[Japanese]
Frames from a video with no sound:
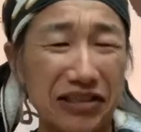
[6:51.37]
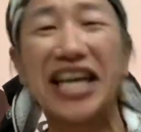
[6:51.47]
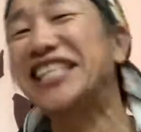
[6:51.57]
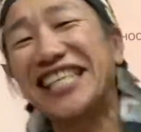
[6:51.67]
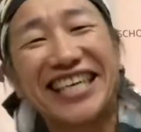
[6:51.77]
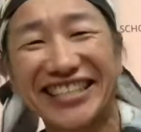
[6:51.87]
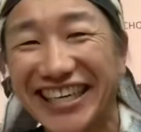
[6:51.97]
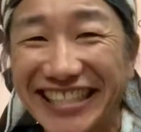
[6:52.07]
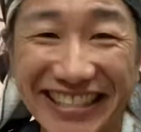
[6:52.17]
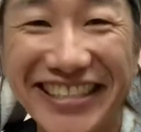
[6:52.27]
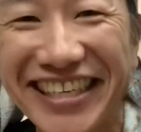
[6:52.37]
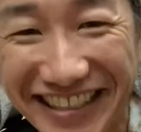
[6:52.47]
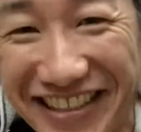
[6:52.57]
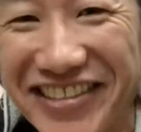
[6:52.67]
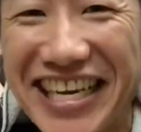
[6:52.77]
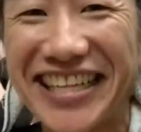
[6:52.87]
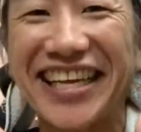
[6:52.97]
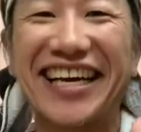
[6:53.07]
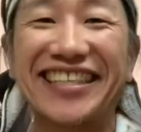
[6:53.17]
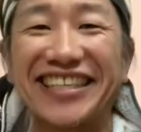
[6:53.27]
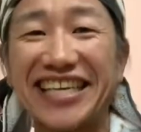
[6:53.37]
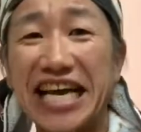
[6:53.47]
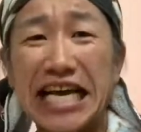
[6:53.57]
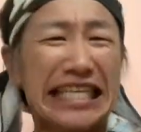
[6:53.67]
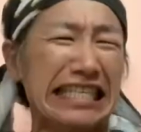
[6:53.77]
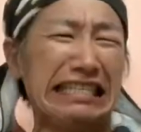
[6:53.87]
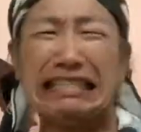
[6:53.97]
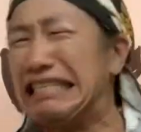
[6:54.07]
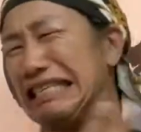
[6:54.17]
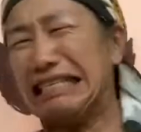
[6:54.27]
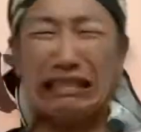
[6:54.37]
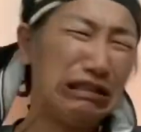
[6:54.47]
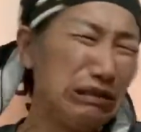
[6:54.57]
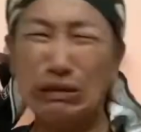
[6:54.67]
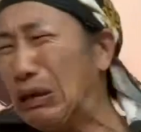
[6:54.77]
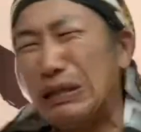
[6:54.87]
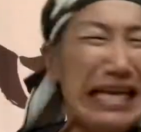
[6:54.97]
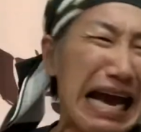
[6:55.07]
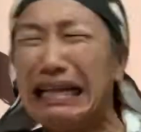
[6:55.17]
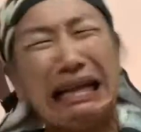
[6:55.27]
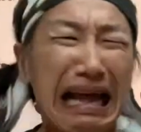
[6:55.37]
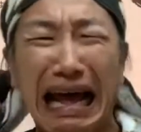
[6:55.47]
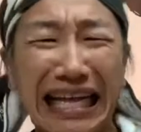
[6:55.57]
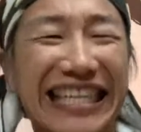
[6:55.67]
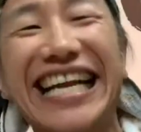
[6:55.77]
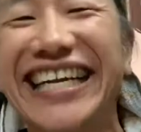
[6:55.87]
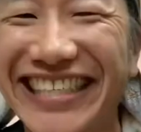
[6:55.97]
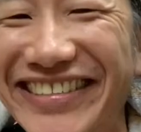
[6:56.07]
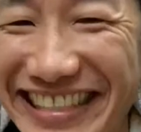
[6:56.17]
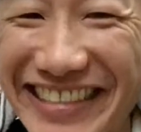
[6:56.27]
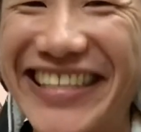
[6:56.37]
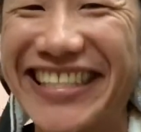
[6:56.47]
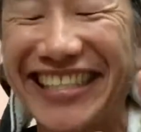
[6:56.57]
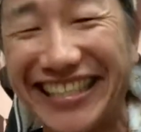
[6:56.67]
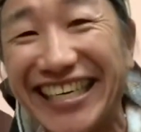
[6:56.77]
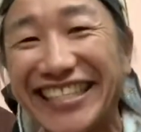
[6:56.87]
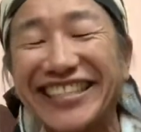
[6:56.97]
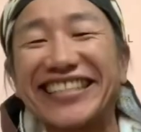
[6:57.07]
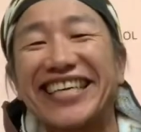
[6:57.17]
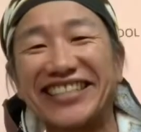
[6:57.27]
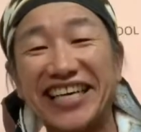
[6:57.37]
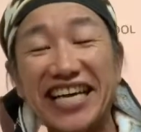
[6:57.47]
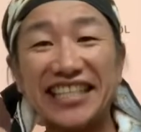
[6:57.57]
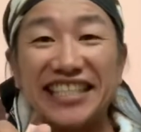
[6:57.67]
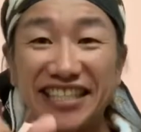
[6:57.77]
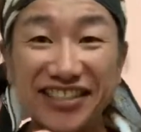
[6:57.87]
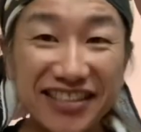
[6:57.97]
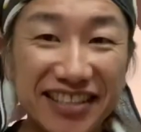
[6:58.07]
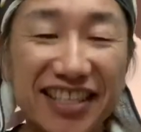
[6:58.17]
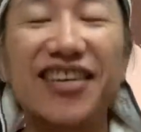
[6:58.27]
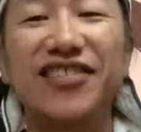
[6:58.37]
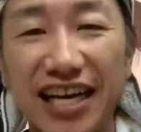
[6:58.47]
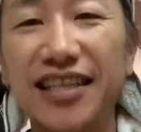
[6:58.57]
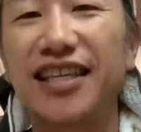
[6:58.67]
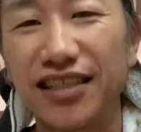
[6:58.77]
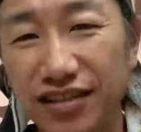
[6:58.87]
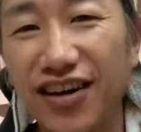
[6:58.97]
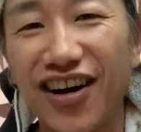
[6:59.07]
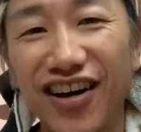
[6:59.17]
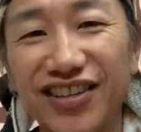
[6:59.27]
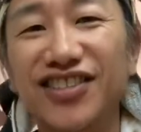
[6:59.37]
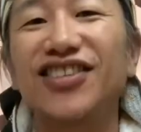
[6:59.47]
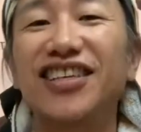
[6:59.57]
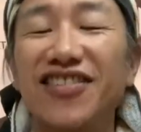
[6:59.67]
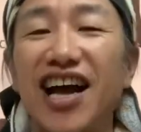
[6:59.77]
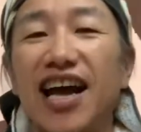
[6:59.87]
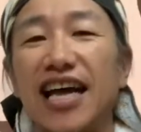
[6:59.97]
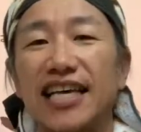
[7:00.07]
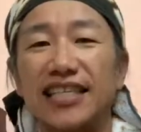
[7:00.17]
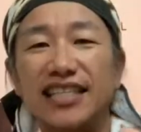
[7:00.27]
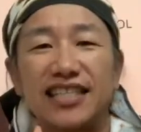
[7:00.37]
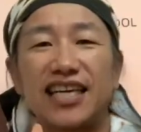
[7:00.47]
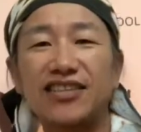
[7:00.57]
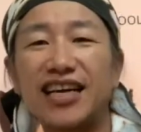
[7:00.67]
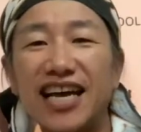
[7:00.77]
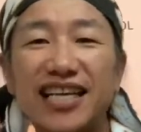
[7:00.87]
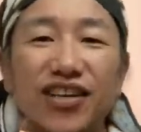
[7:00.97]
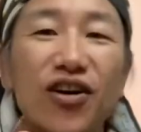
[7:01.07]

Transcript: 嬉しいかどうかは知りませんけど、その過程過程で、行くのやだってなるかもしれませんが、とにかく、行く、分かった行くよっていうよりかは、行きたくないけ